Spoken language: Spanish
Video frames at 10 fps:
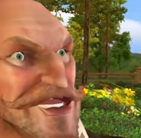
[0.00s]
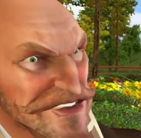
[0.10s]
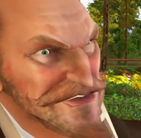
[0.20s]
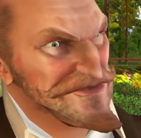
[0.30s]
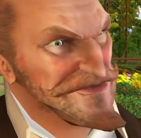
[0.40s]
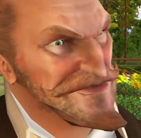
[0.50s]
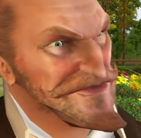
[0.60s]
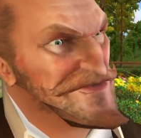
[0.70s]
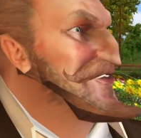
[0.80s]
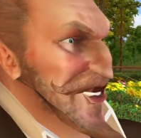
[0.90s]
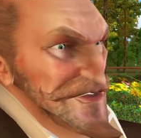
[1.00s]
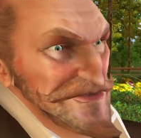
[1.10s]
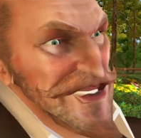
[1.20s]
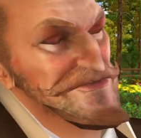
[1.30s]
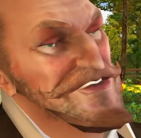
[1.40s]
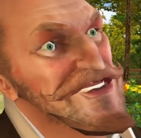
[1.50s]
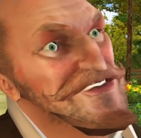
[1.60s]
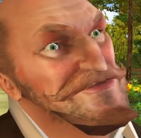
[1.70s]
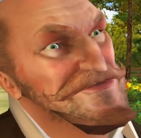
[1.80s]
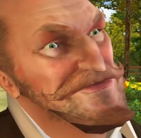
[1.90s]
Y ¿Por qué no te informas
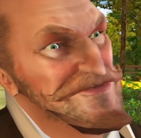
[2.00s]
en el